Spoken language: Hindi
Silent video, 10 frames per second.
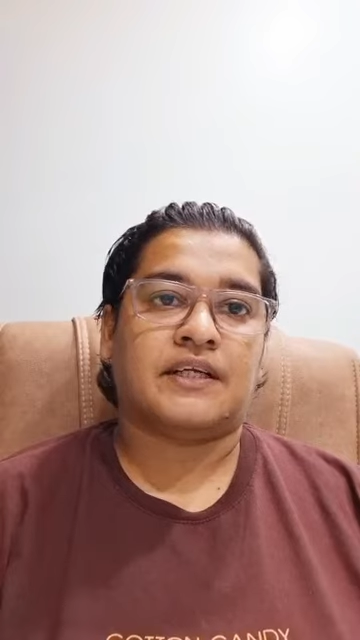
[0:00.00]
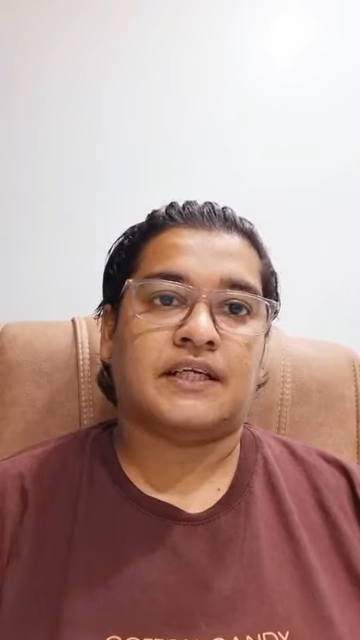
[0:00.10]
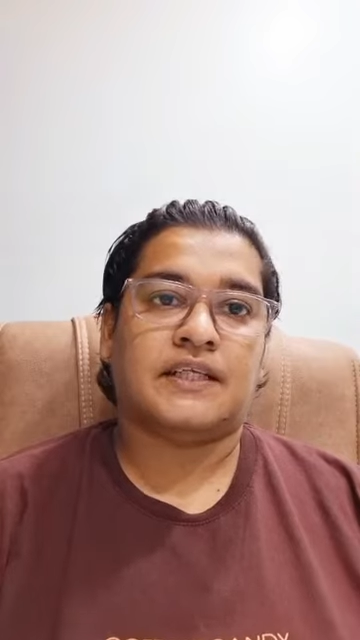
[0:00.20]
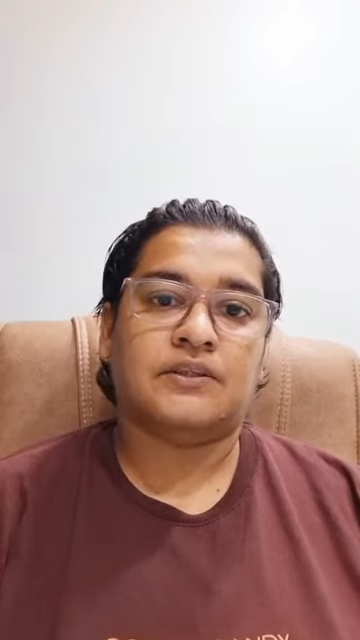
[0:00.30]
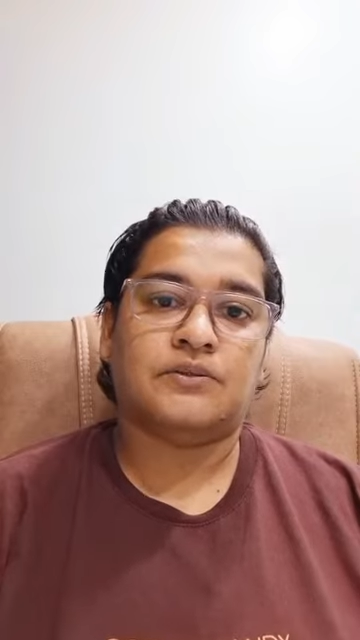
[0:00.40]

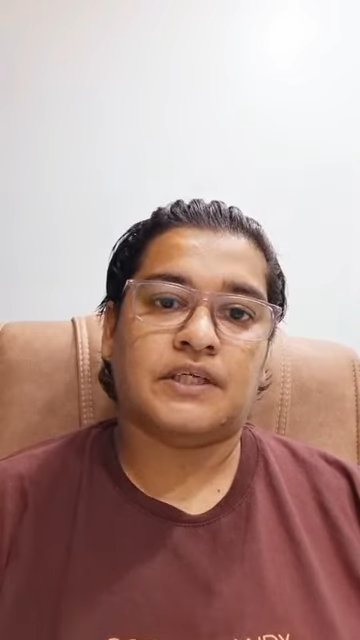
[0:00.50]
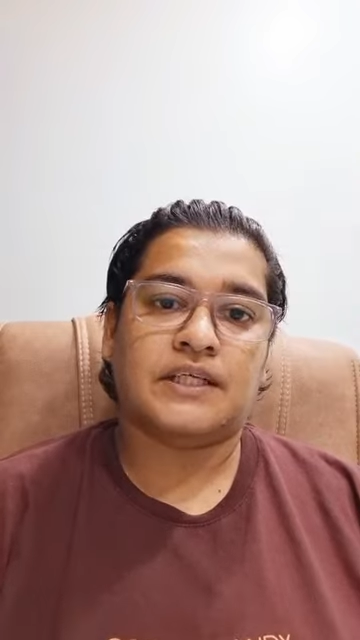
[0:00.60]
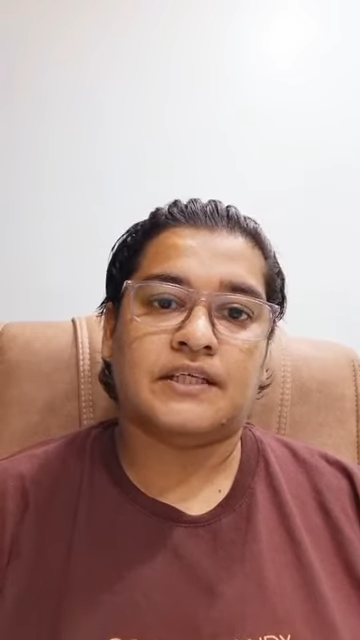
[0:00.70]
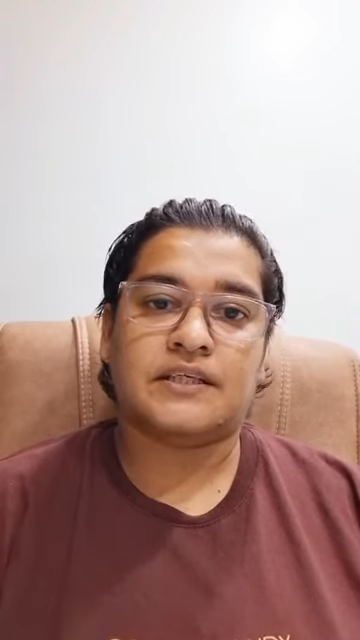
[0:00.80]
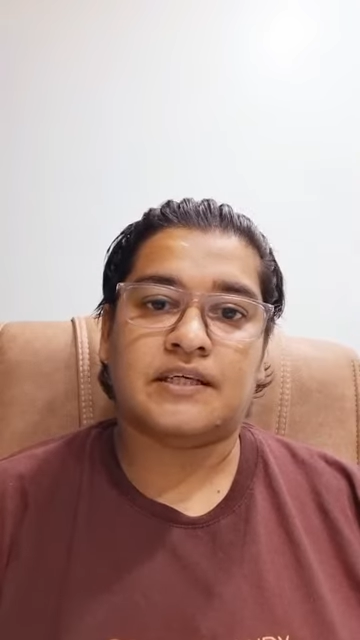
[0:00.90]
राइट तो
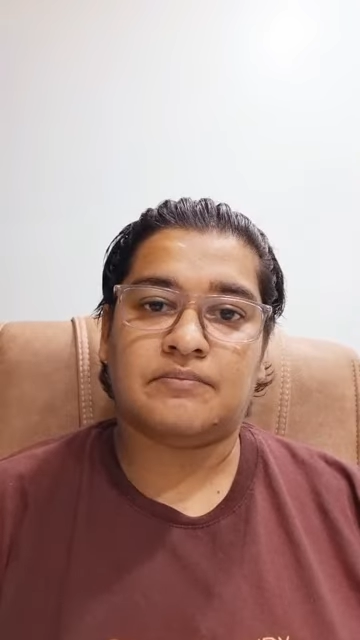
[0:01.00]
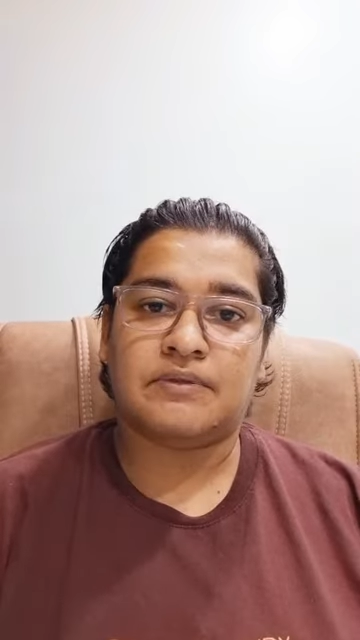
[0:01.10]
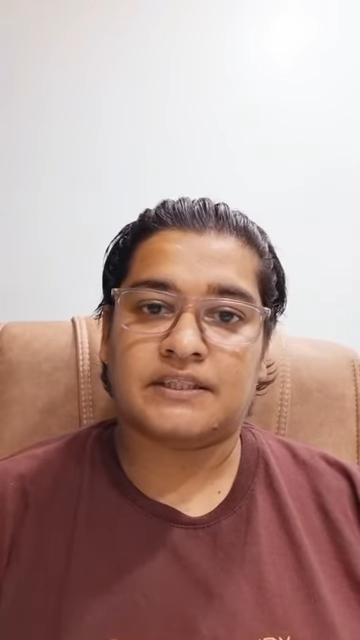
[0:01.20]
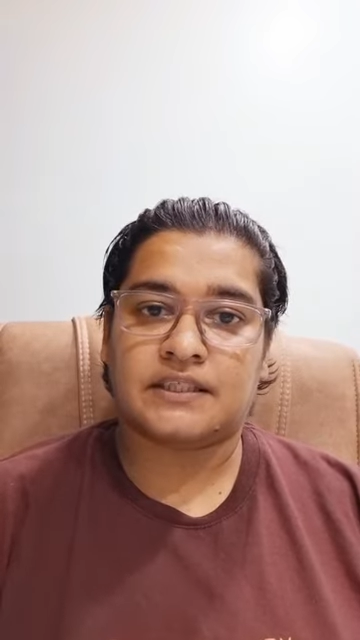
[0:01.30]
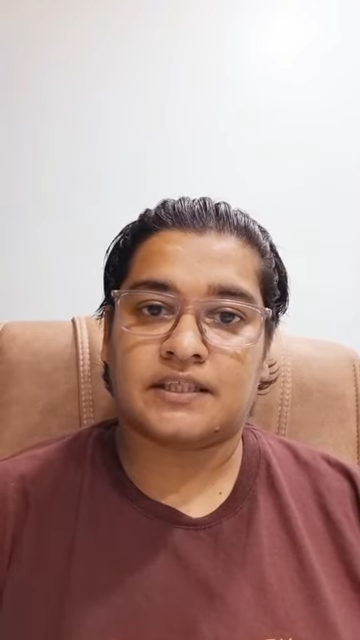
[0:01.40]
कहीं ना कहीं हमें
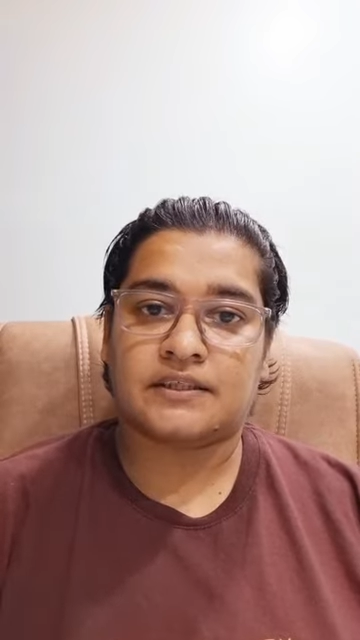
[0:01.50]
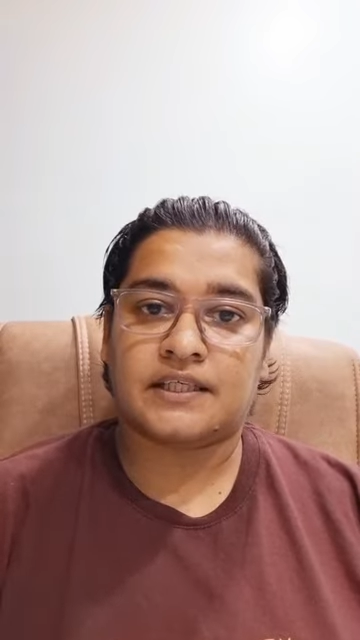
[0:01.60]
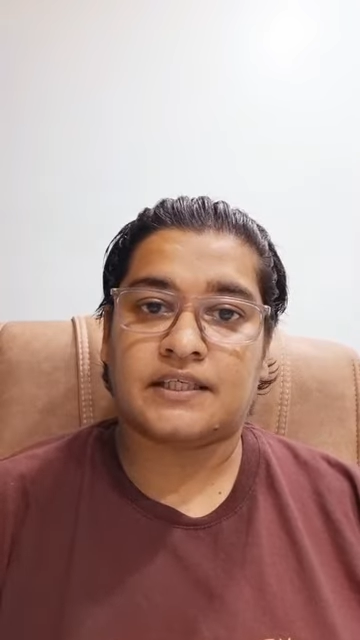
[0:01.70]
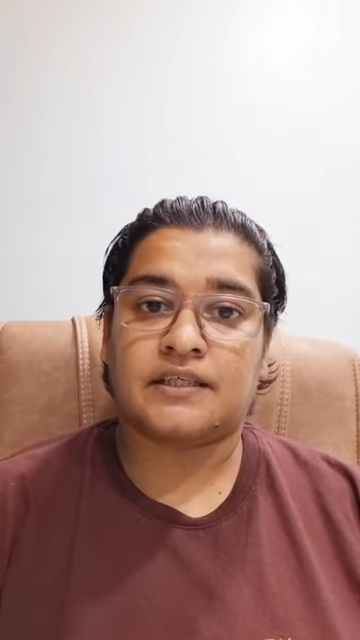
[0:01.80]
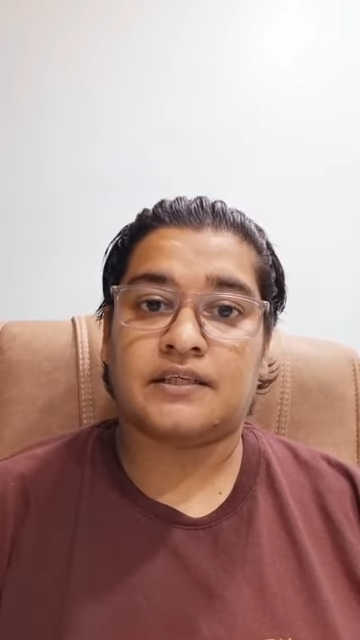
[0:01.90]
ऐसा लगता
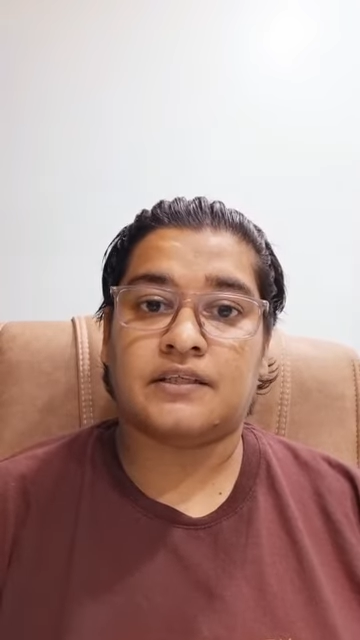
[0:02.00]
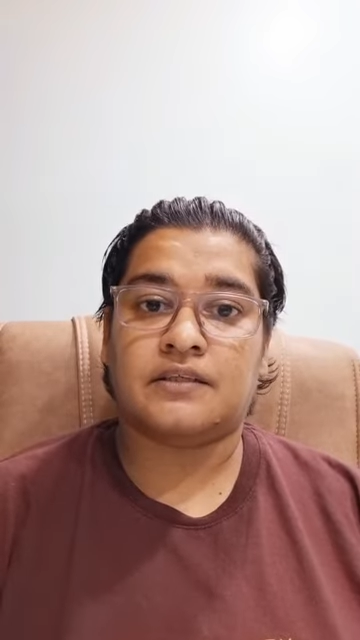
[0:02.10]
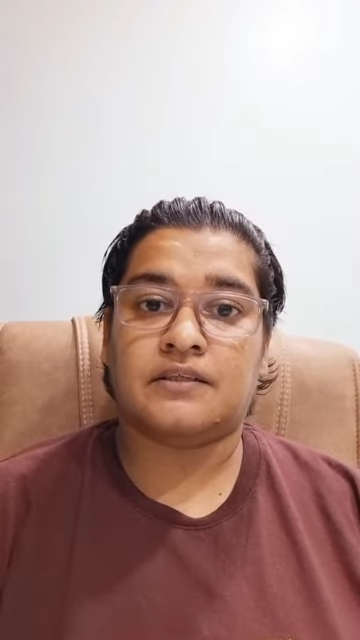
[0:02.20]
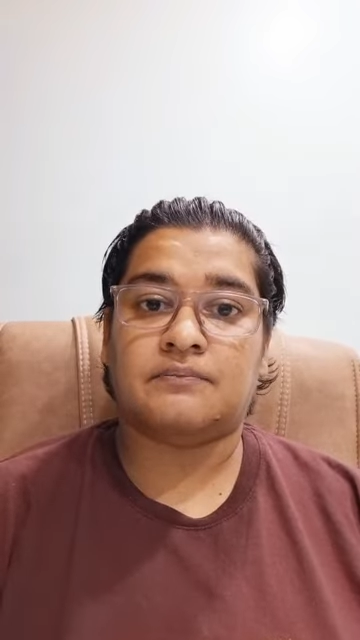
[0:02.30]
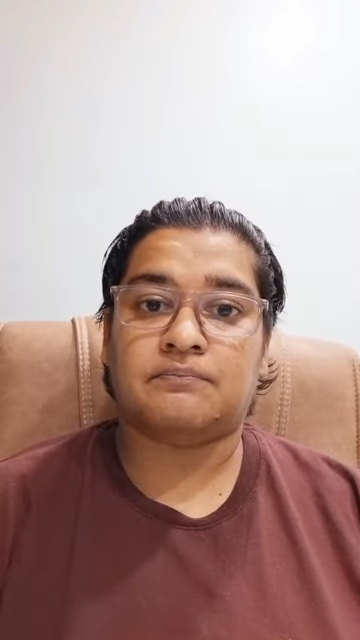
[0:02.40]
है कि
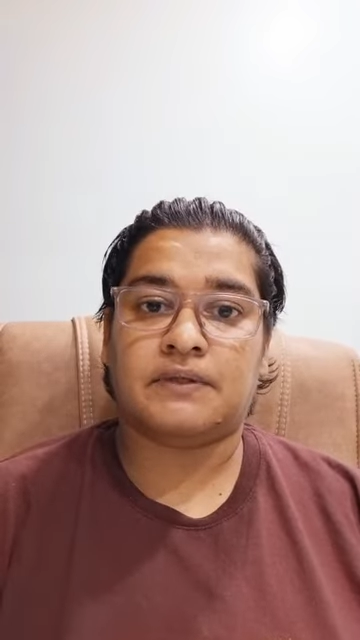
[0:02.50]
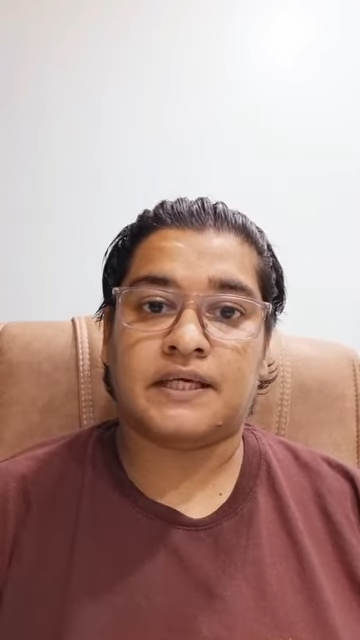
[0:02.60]
अगर